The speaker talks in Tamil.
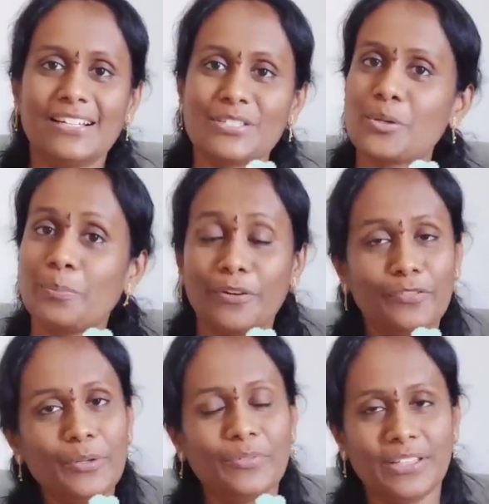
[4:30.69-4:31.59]
ஸோ
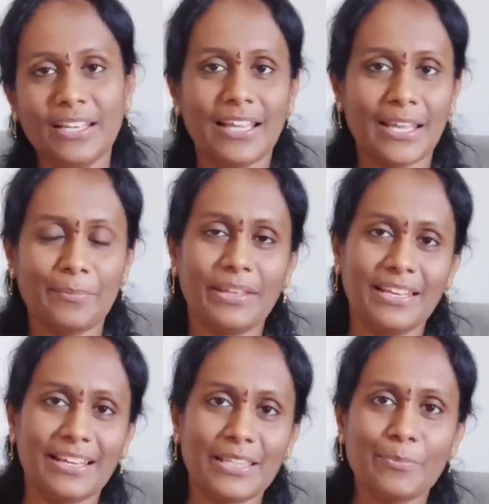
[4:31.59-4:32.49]
பர்ஃப்யூம் வந்து நிறைய பேர்
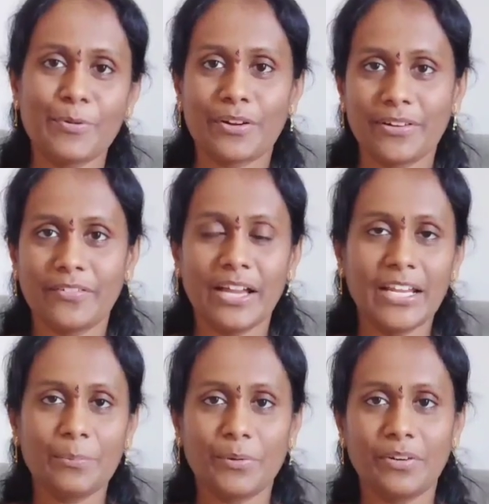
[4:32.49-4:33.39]
இங்கேருந்து போகிறவங்க
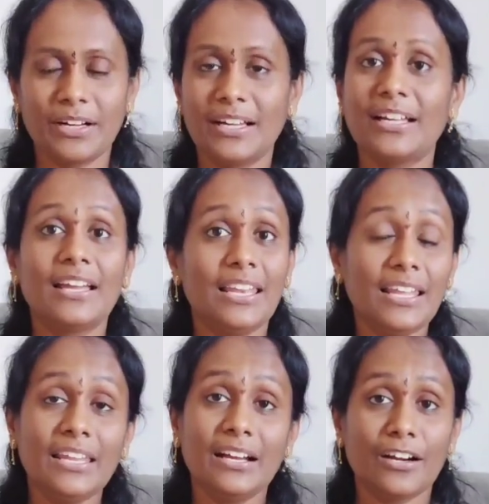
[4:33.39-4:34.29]
வாங்கிட்டு போவாங்க
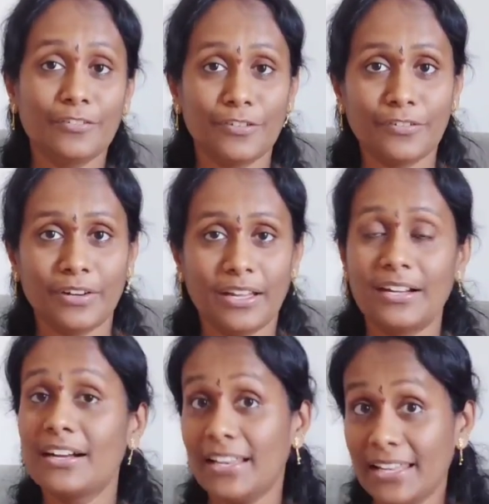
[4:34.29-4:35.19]
கெலேரியா காஃப் ஆஃப் எல்லாம்
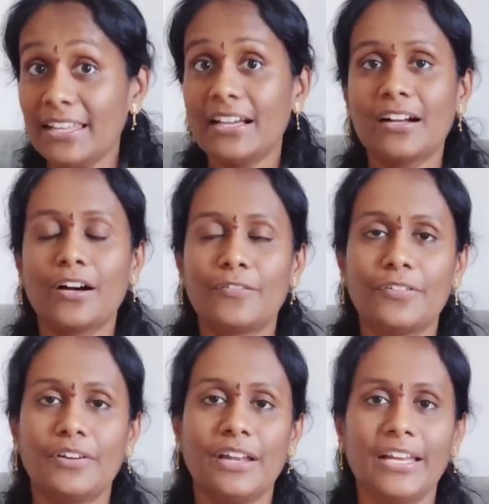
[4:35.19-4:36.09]
கெலேரியா காஃப்
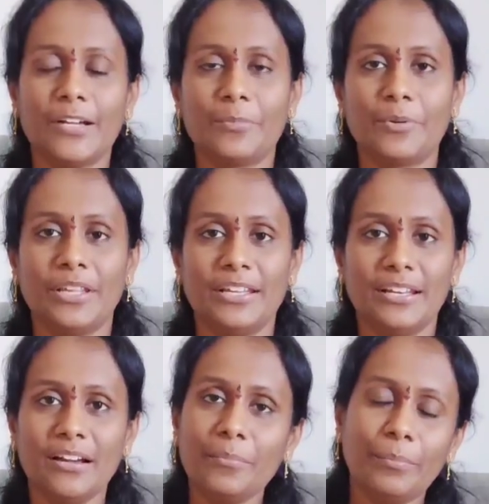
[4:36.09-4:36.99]
ஆஃப் எல்லாம் நீங்கள்
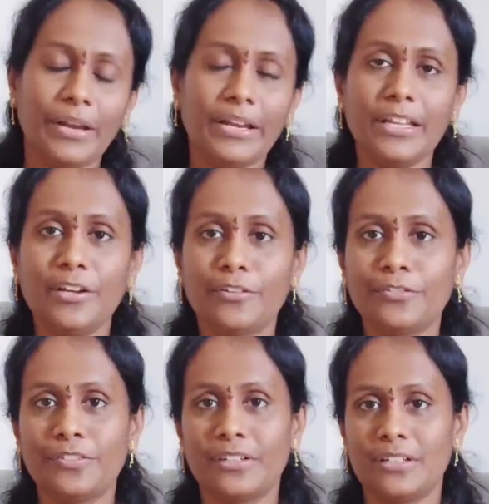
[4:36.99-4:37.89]
போனீங்கன்னா பிளென்டி
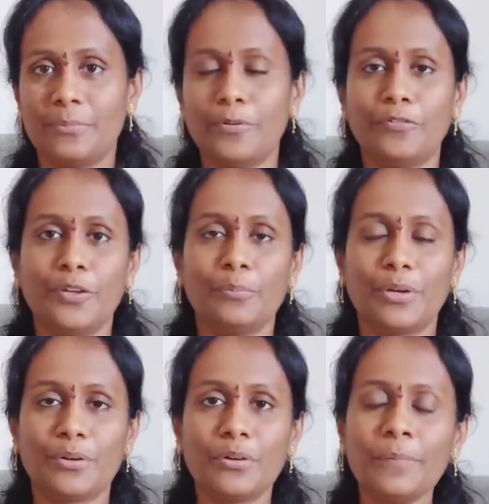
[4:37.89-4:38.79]
ஆஃப் பர்ஃப்யூம்
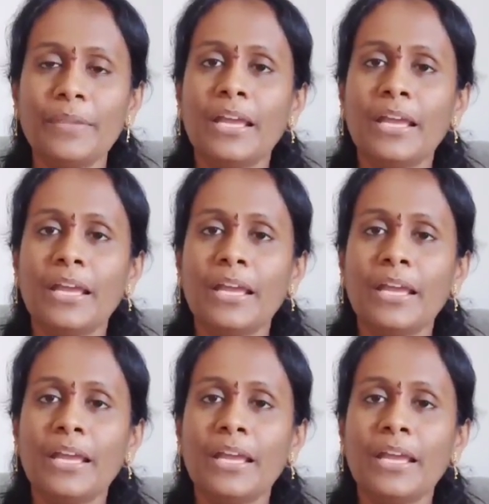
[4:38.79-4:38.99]
இருக்கும்